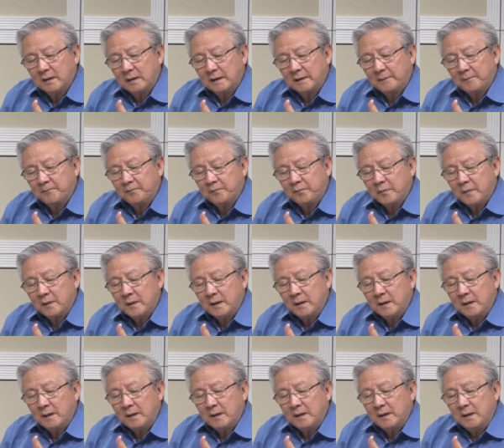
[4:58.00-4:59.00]
OK，
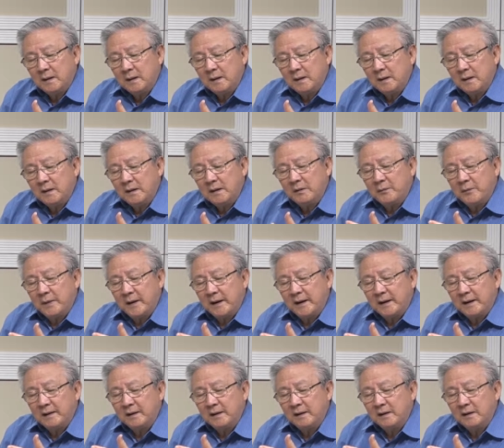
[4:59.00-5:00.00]
另外
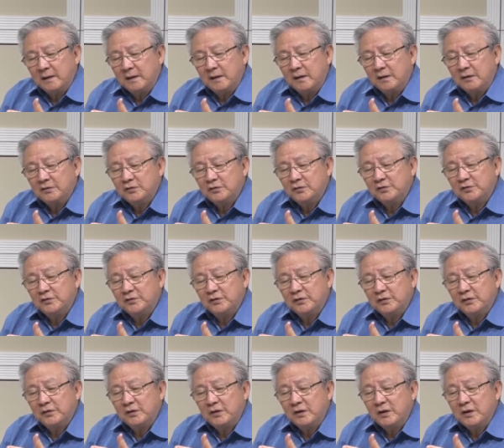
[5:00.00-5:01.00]
呢，就
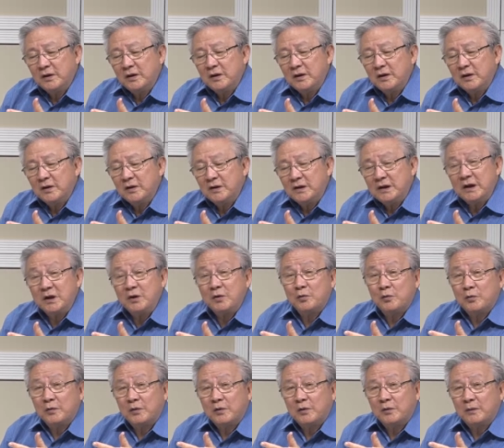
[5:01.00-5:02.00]
是因
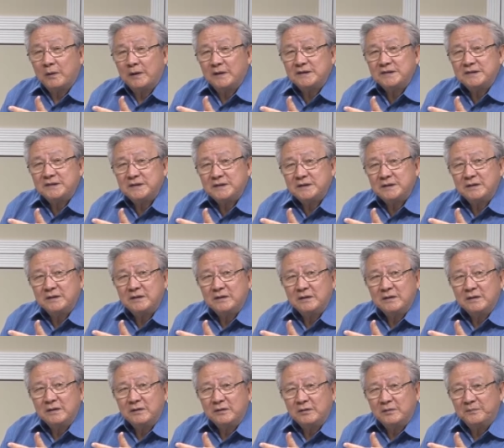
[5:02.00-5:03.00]
果的关系，
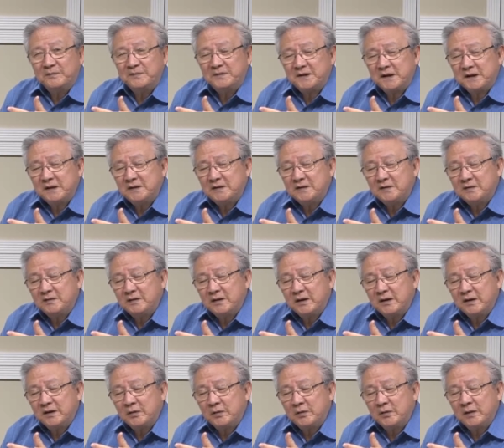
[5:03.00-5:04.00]
我们相信这
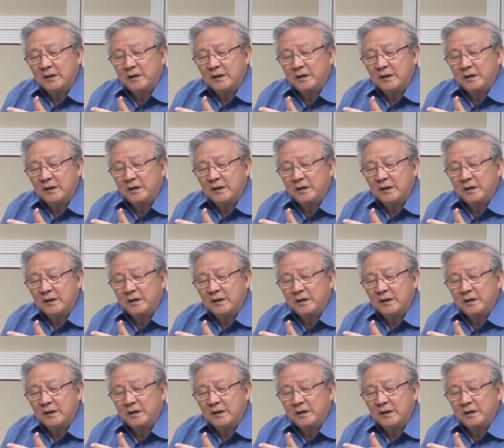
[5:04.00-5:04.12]
个有